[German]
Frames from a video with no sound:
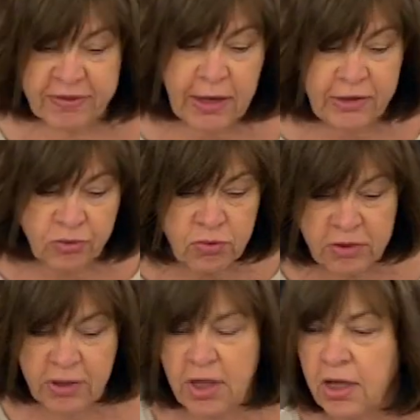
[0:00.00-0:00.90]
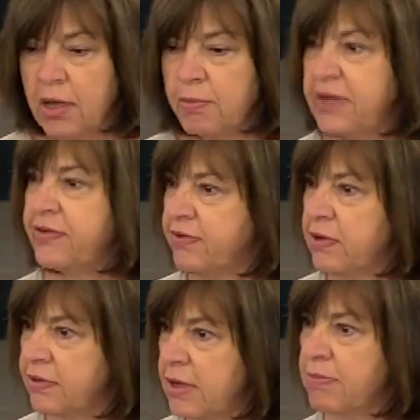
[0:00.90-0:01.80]
Zeitung
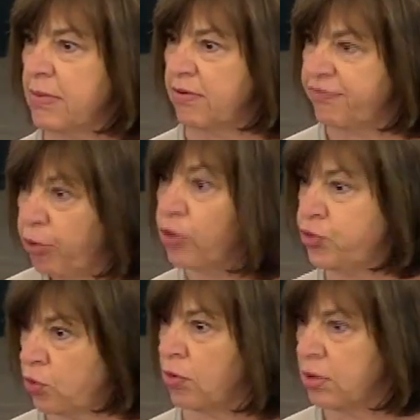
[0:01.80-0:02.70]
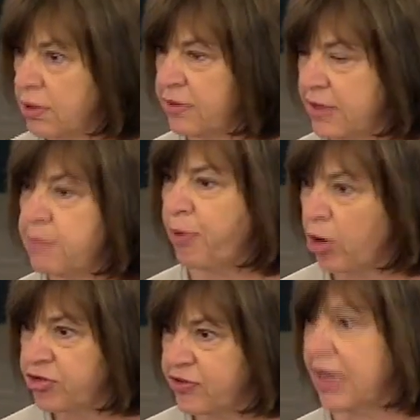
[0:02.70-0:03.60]
mit dem Foto, dem
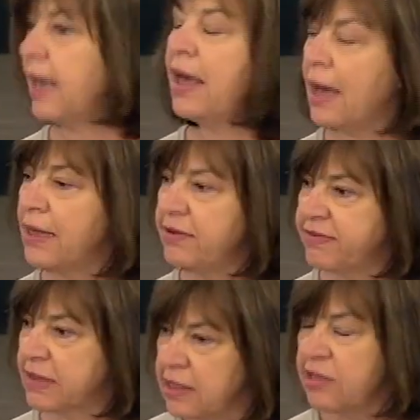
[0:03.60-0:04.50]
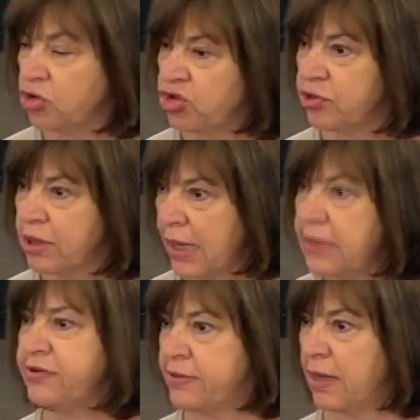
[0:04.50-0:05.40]
Porträt eines griechischen
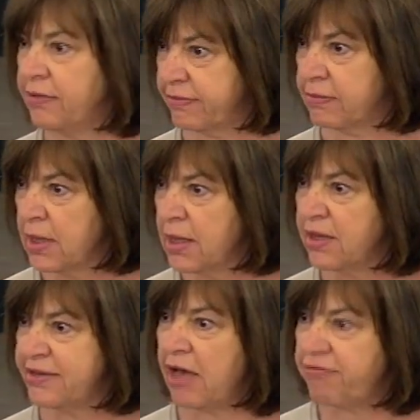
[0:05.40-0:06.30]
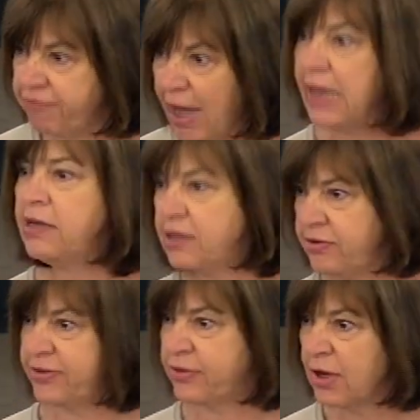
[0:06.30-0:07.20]
Rentners, der
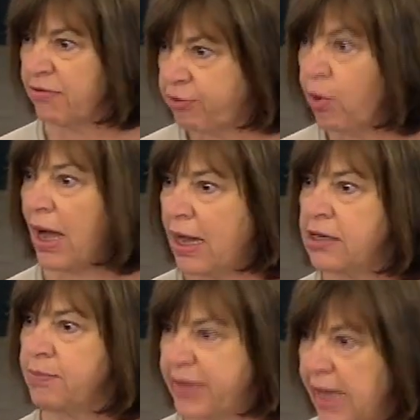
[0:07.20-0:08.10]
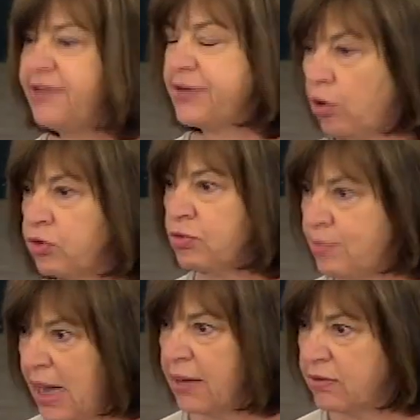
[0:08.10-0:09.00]
weinend vor einem
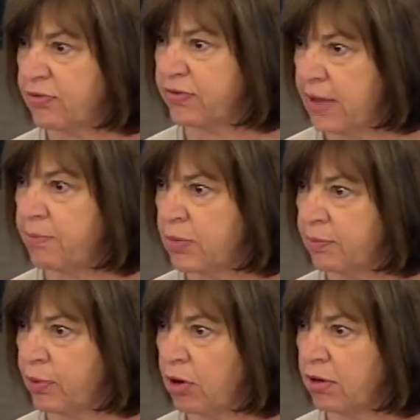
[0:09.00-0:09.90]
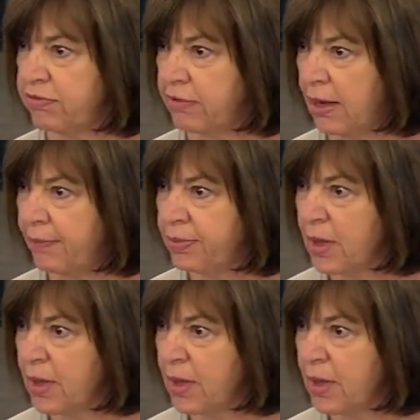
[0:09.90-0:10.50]
Geldautomaten zusammengebrochen war.